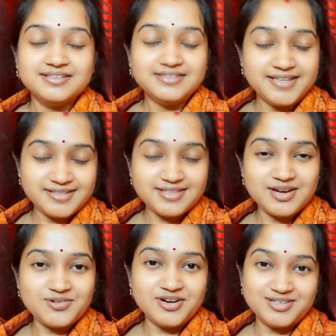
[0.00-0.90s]
দেখতে
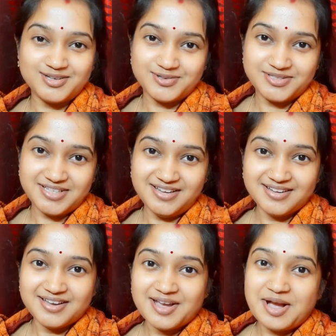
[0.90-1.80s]
থাকুন আশা করছি
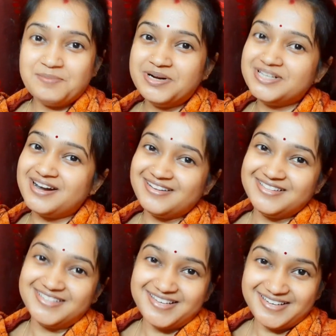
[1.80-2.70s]
আমার
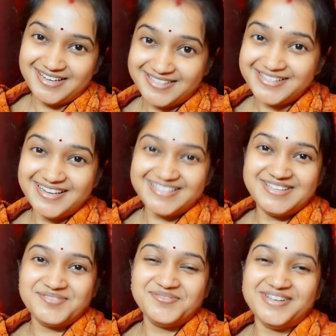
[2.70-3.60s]
সারাদিন এই লেজি
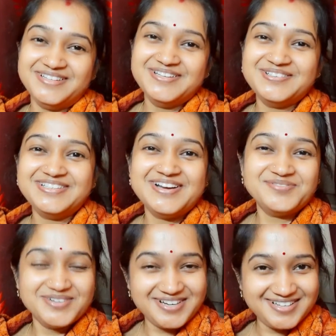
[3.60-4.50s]
লেজি ভিডিওটা
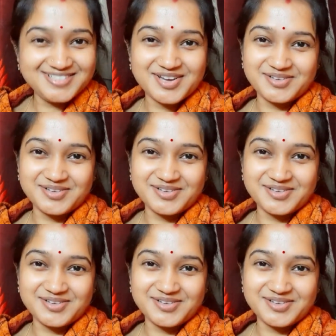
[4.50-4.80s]
আপনারা এনজয়